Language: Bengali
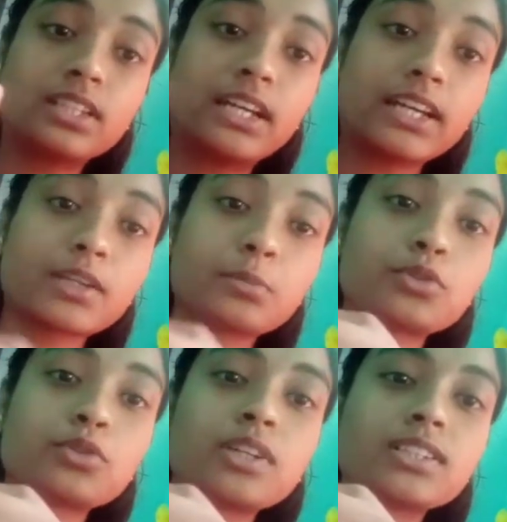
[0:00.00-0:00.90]
আগের
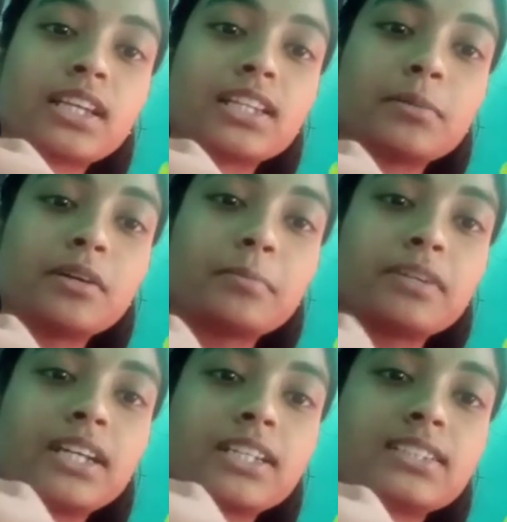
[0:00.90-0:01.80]
মতো আর সাদা
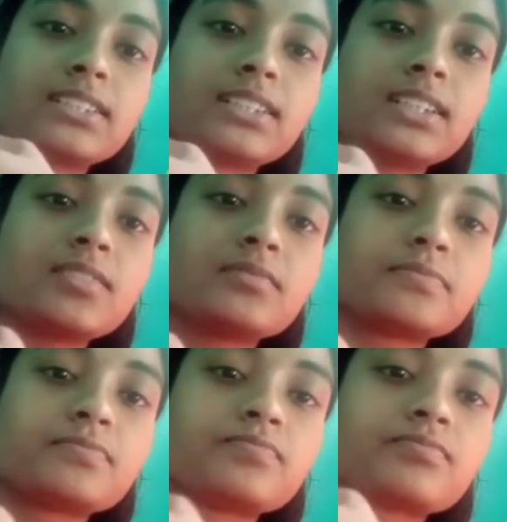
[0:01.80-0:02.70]
ভাবটা আসছে না
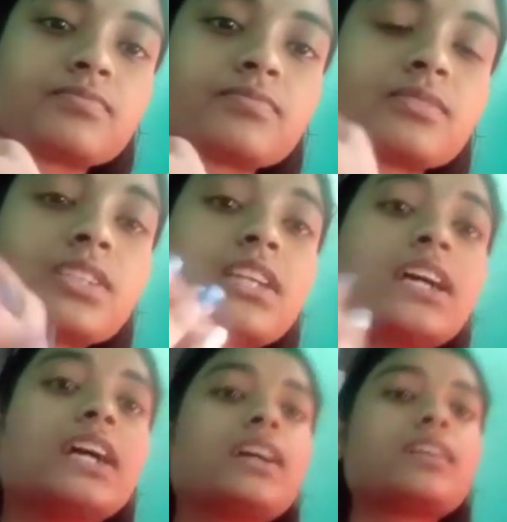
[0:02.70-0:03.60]

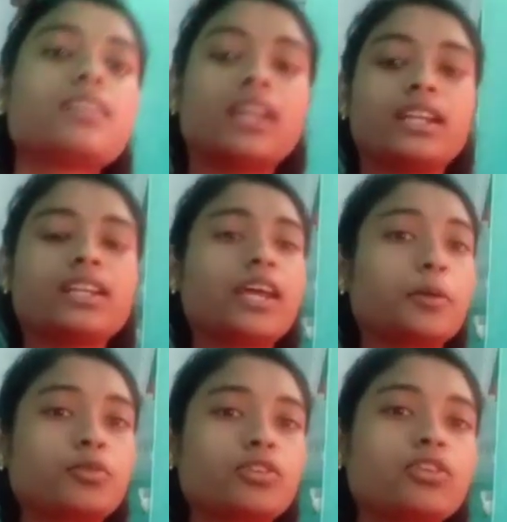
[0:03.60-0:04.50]
আর এটা
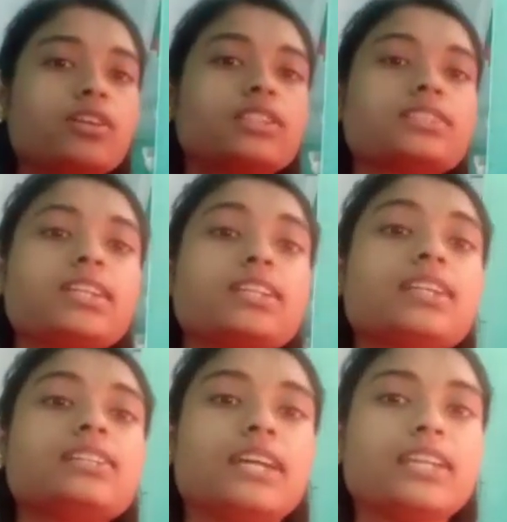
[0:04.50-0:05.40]
এমন নয় যে এটা
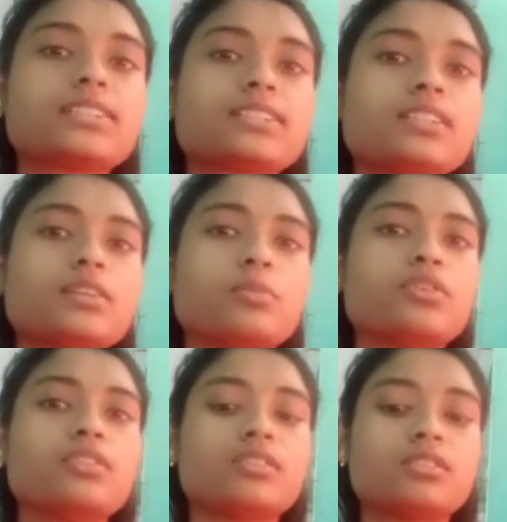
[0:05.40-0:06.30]
ড্রাই স্কিনের
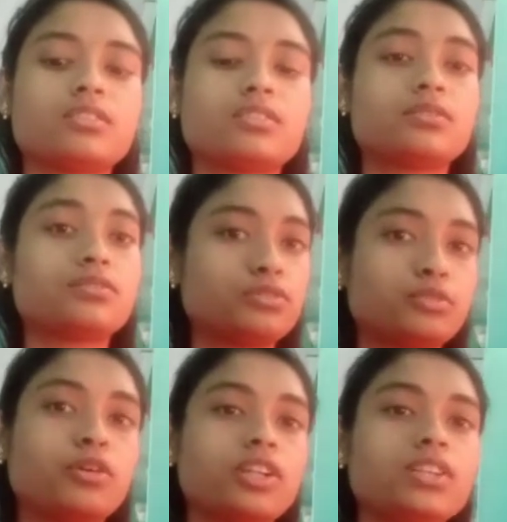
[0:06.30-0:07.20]
শুধু
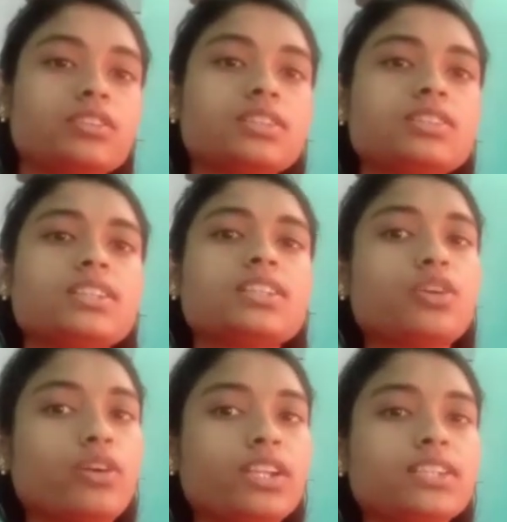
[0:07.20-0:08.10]
বডি লোশন যাদের
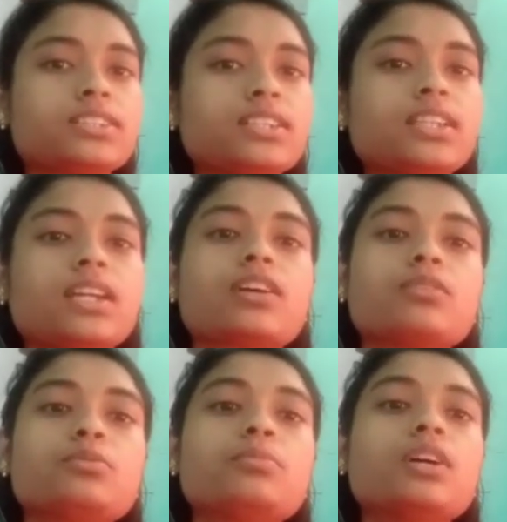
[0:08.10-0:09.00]
অয়েলি স্কিন তারা
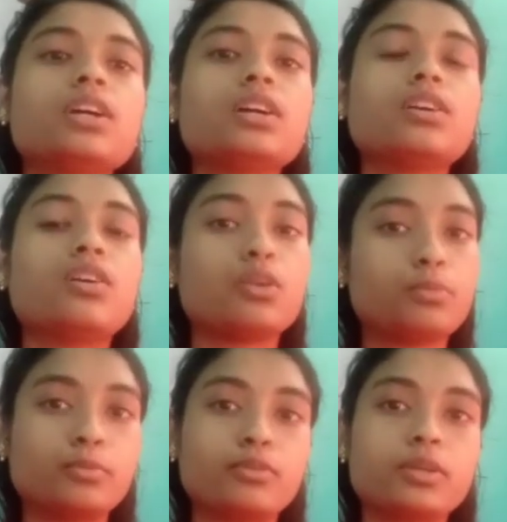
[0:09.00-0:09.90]
খুব অল্প
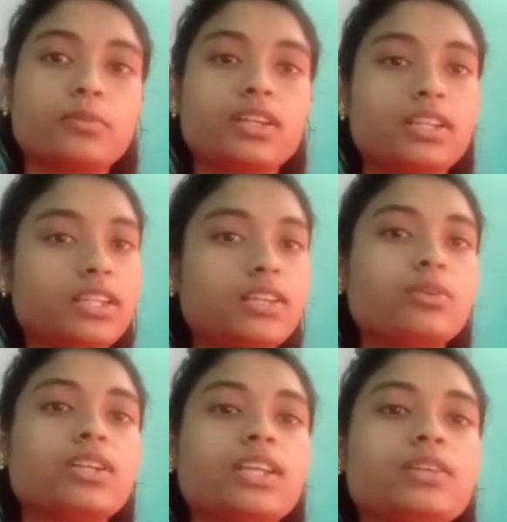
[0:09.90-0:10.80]
পরিমাণ নিয়েও
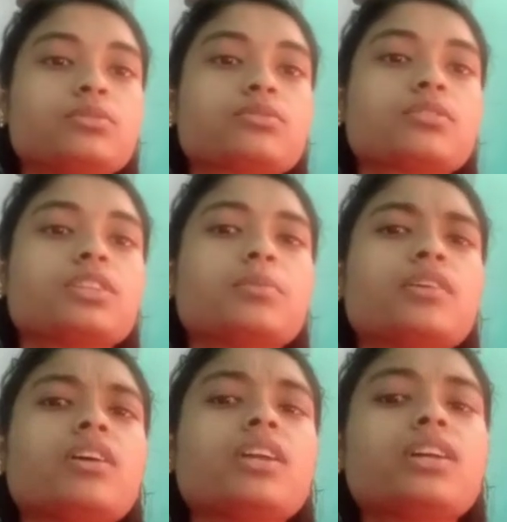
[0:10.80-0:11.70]
এটা ইউজ করতে
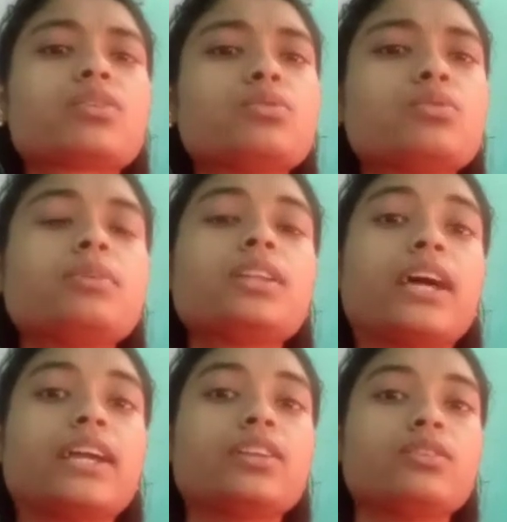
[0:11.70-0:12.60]
পারো আর এটা খুবই
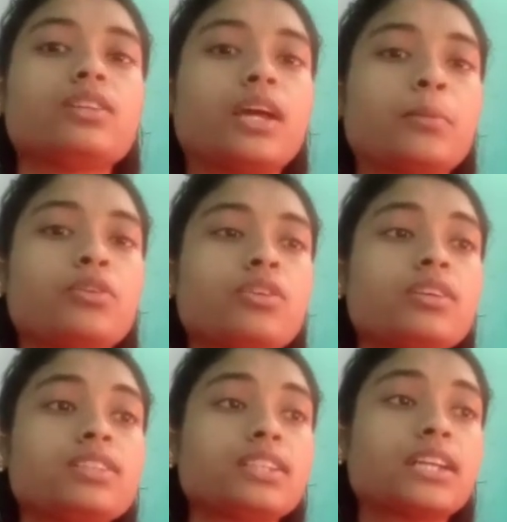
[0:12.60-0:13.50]
লাইট ওয়েট এমন
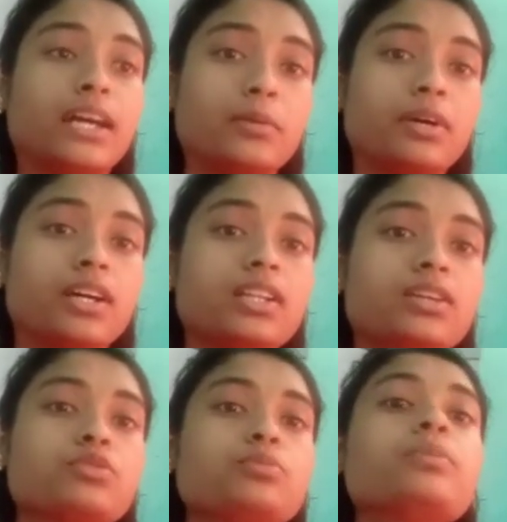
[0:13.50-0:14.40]
নয় যে গায়ে মাখলে
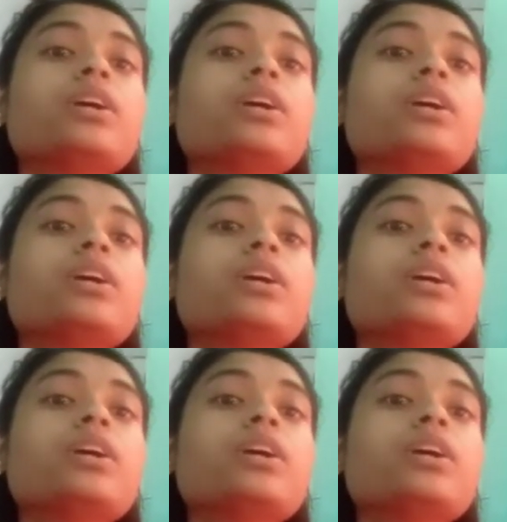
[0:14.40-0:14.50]
খুব